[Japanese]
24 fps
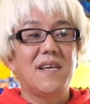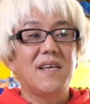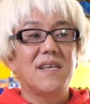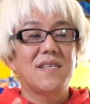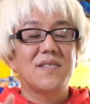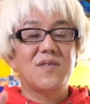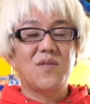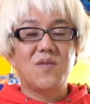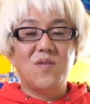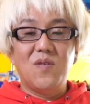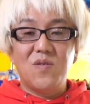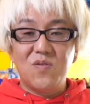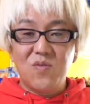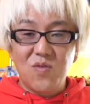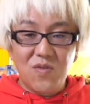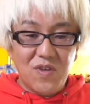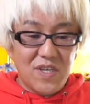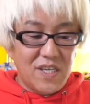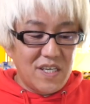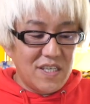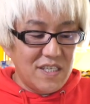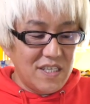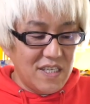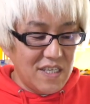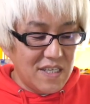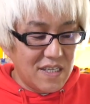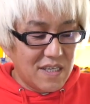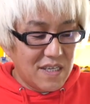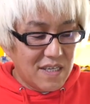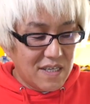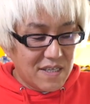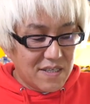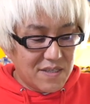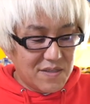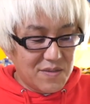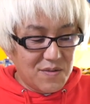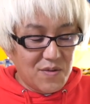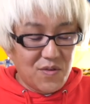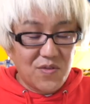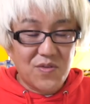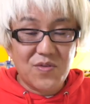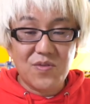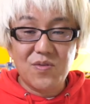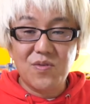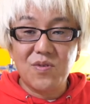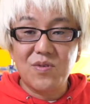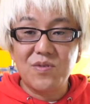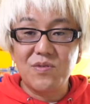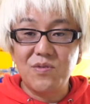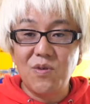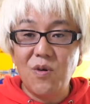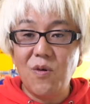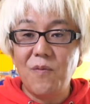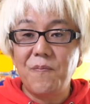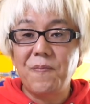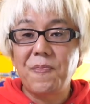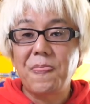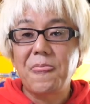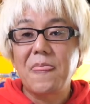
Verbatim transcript: その時に、スロットルを